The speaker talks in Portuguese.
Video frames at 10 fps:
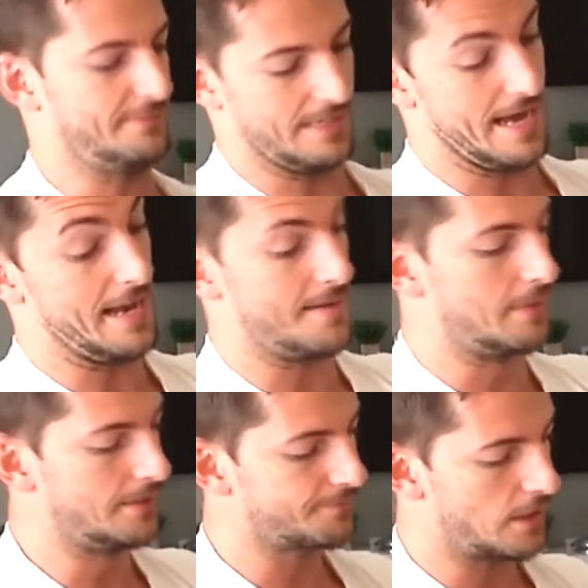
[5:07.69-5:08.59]
É
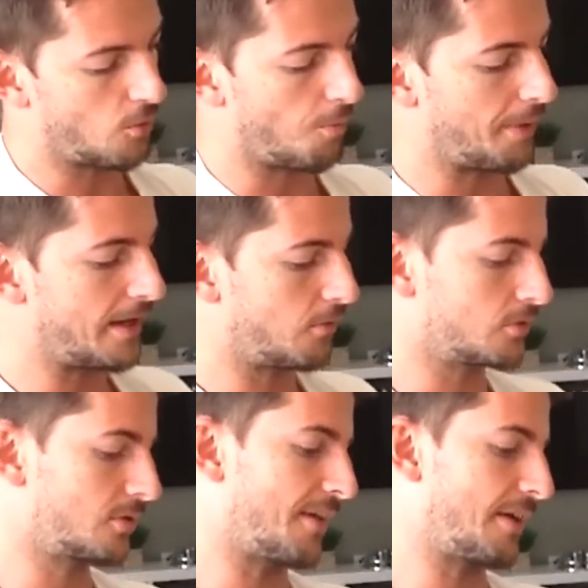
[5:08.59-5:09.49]
alemã, eu comprei
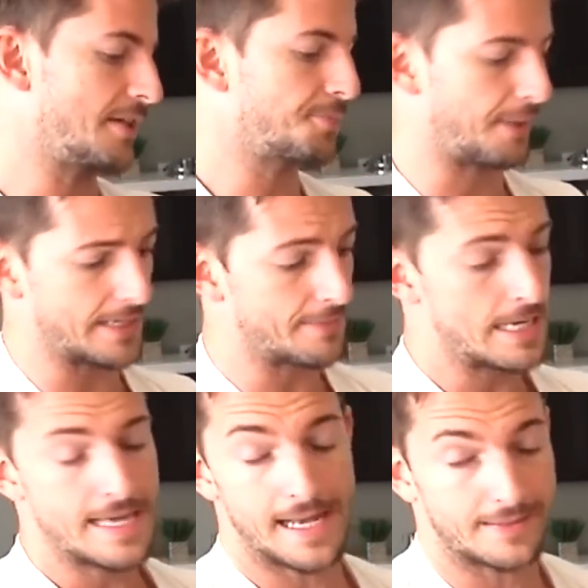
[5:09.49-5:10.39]
enquanto estava na Espanha.
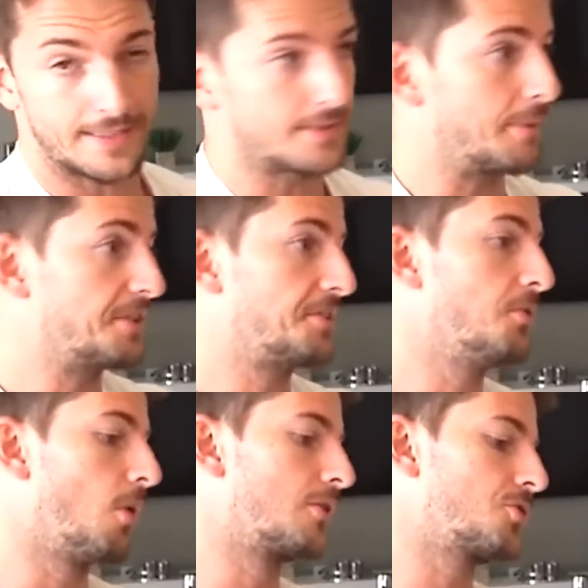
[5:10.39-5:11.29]
Ela tem também
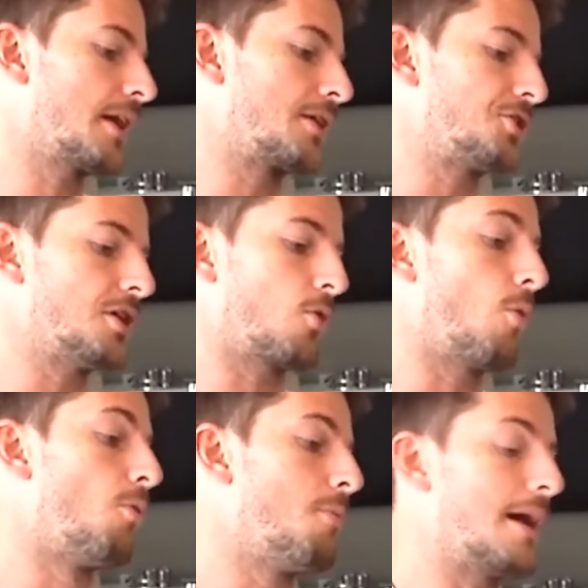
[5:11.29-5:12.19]
5 anos de garantia
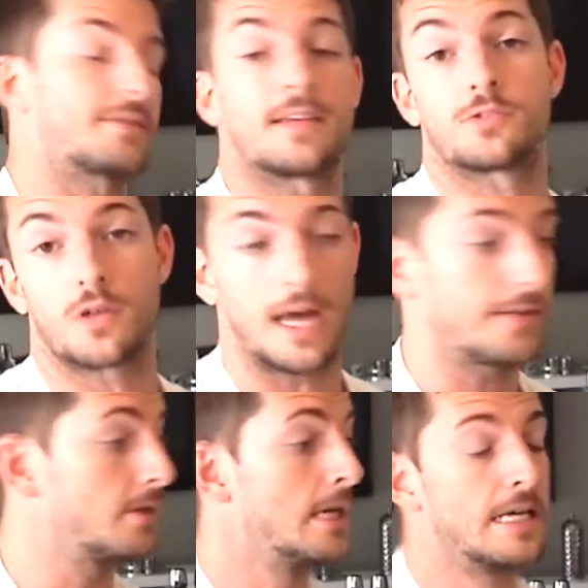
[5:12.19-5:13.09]
como uma
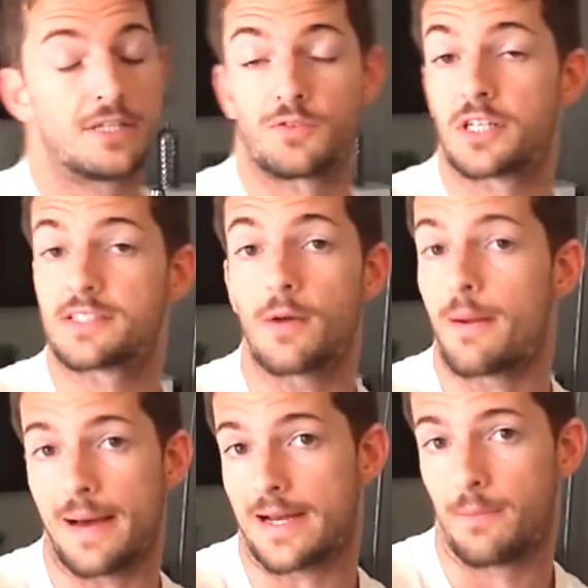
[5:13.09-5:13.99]
Samsonite. Se você quiser
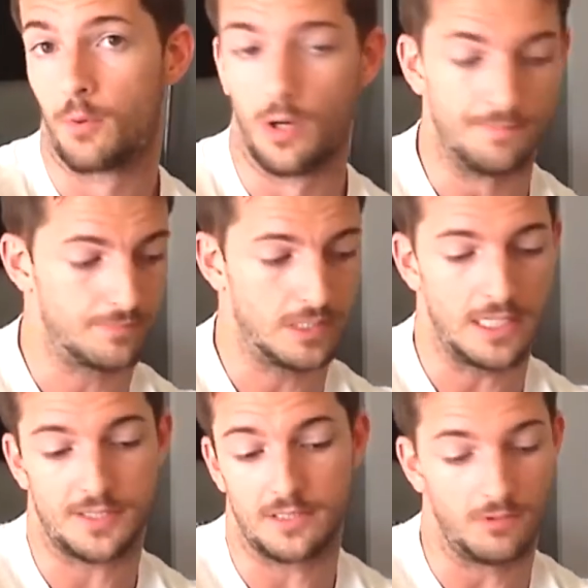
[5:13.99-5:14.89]
uma marca boa e
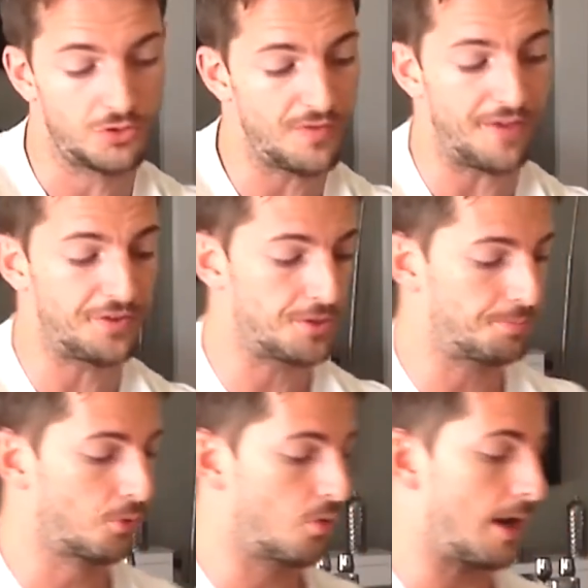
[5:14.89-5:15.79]
assim não tiver a fim de
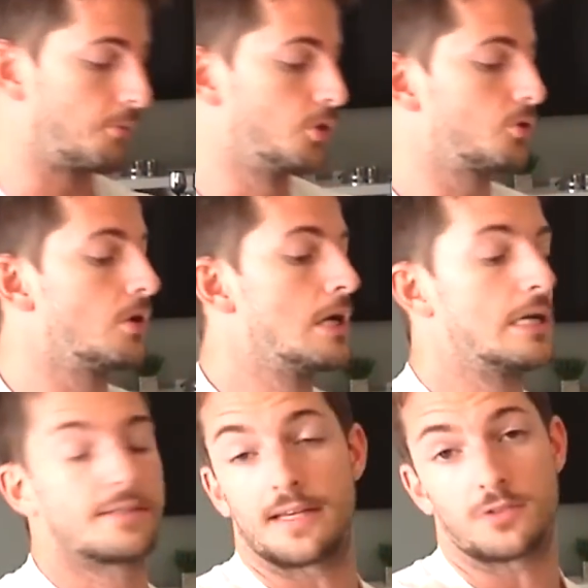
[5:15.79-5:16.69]
procurar muito,
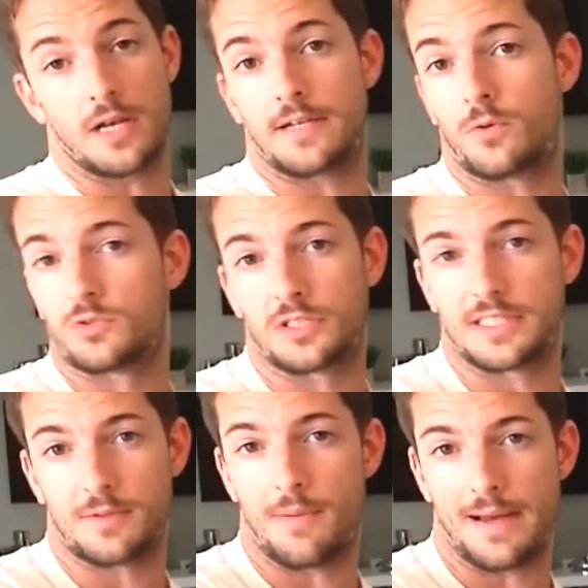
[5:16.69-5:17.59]
Samsonite com
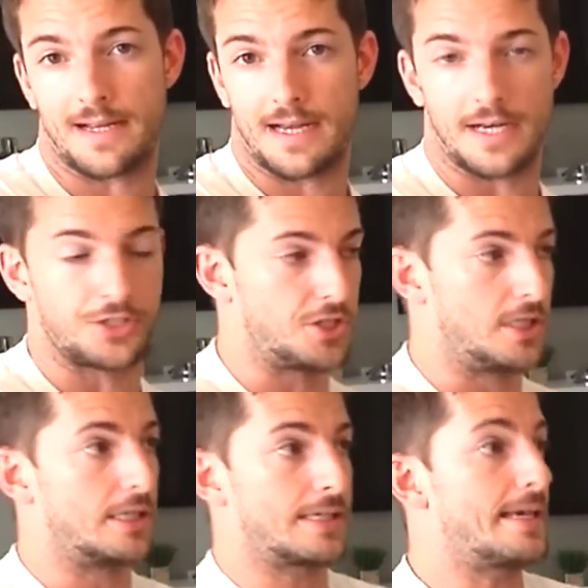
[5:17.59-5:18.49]
certeza é uma marca
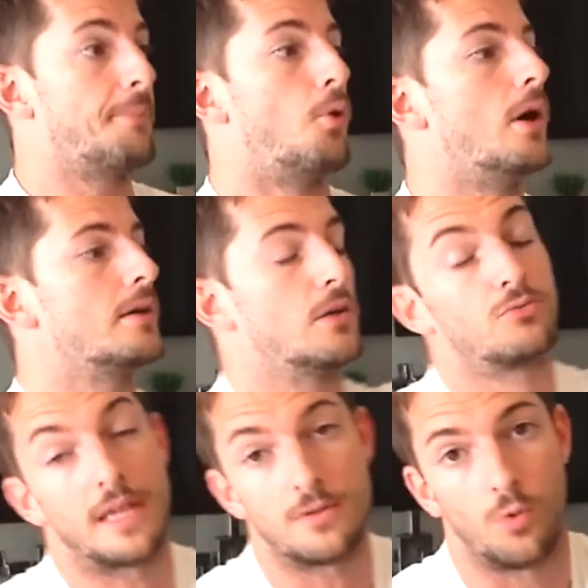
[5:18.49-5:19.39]
garantida que é boa. Eu
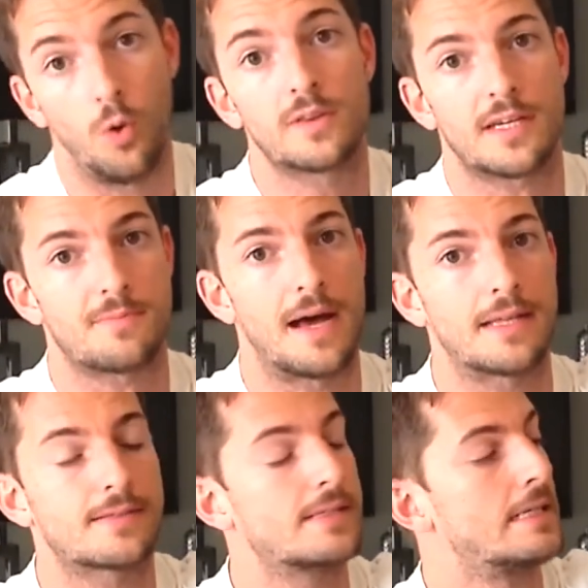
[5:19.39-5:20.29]
tenho outras
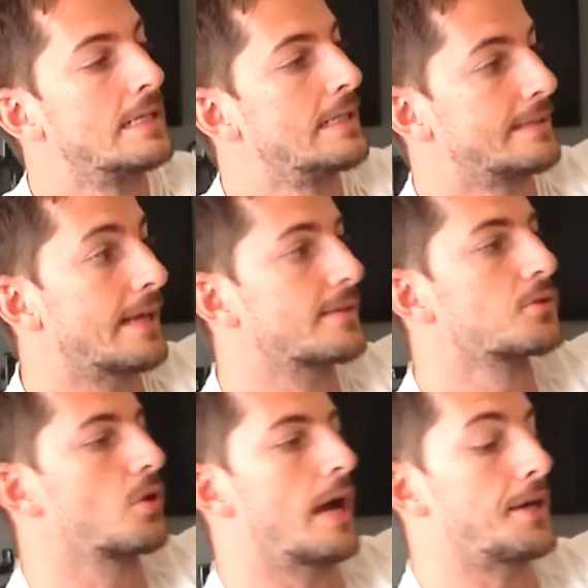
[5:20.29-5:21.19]
malas da
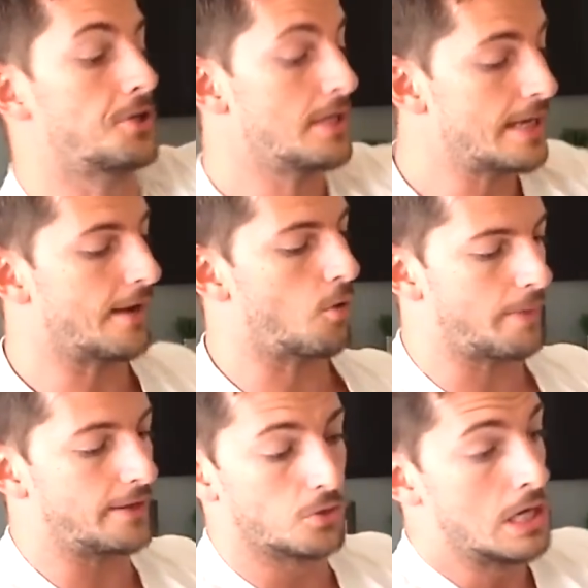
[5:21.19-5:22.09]
Samsonite e
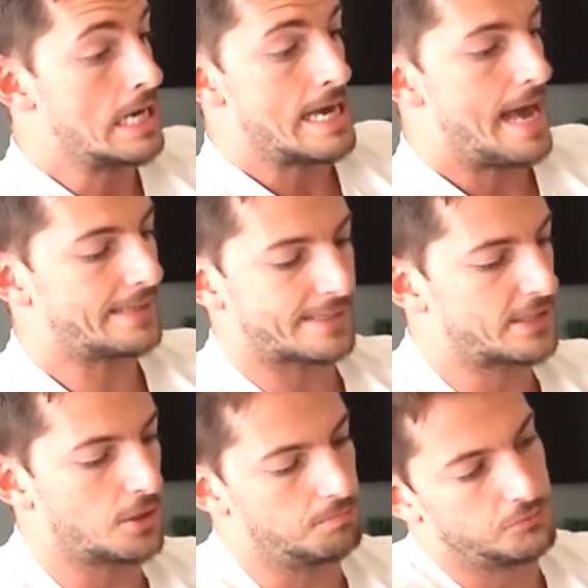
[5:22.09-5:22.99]
recomendo. Essa
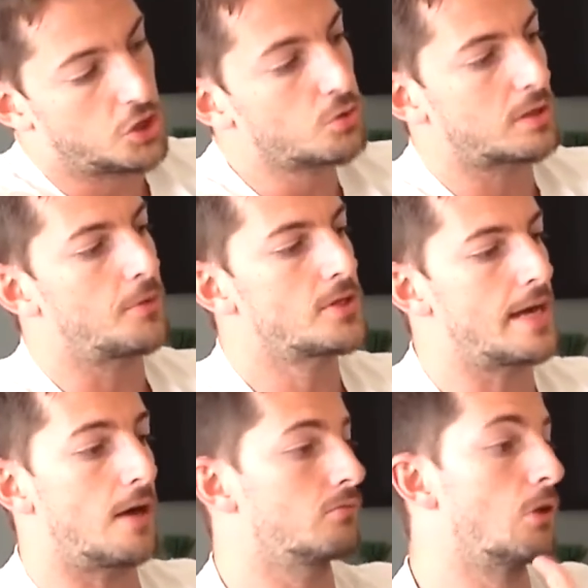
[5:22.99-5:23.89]
aqui tinha o tamanho
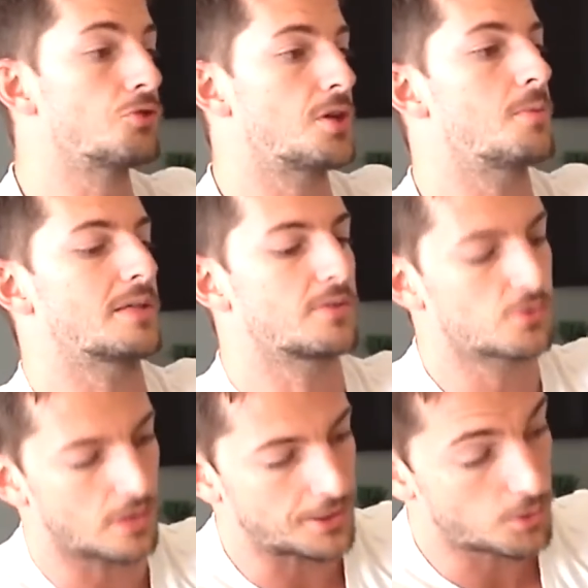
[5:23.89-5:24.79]
ideal, não tinha uma
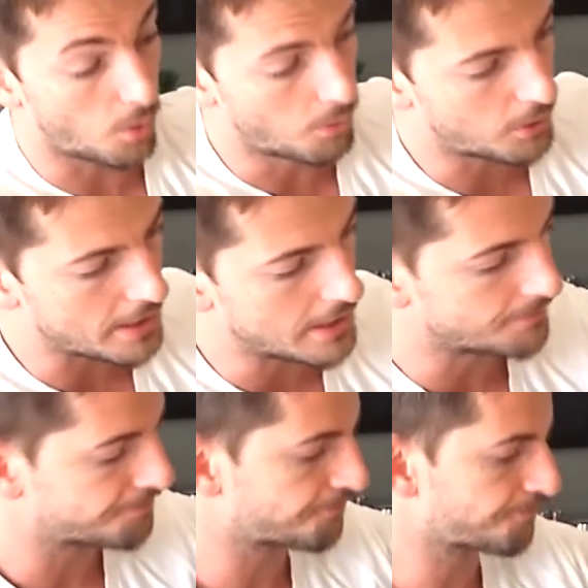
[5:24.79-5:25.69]
Samsonite como eu queria.